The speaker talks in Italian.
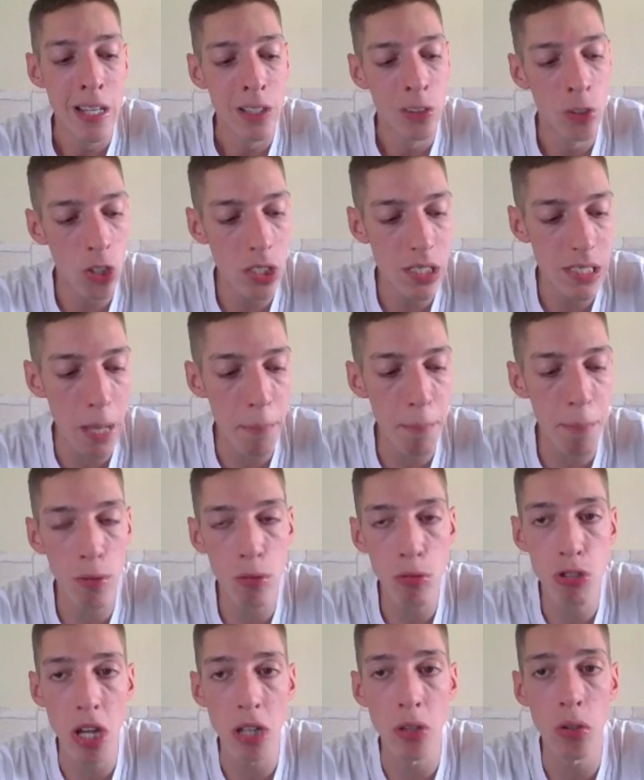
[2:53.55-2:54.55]
non sta
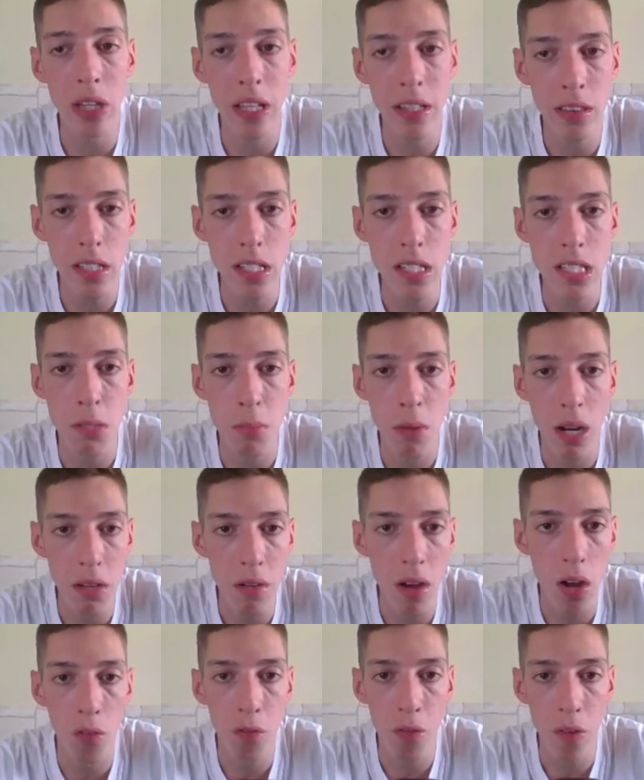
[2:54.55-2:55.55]
producendo tantissimo a
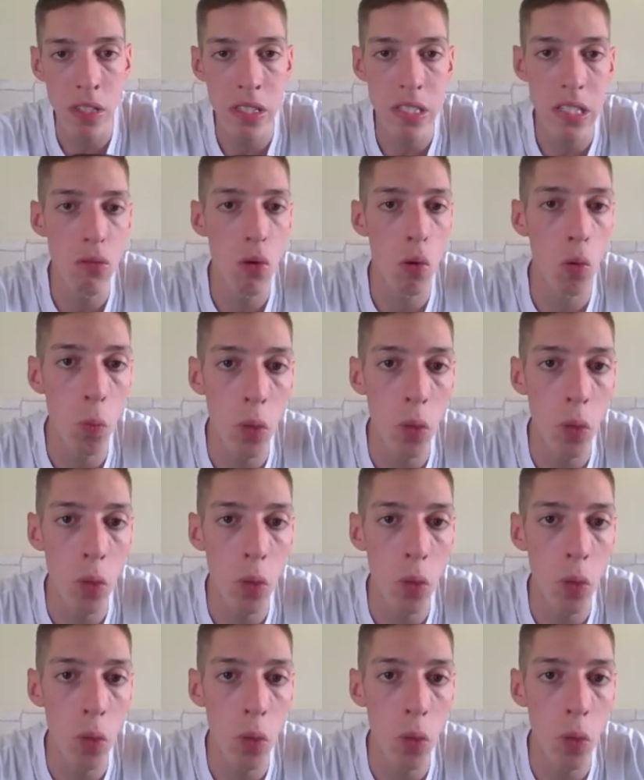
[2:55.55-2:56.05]
livello offensivo,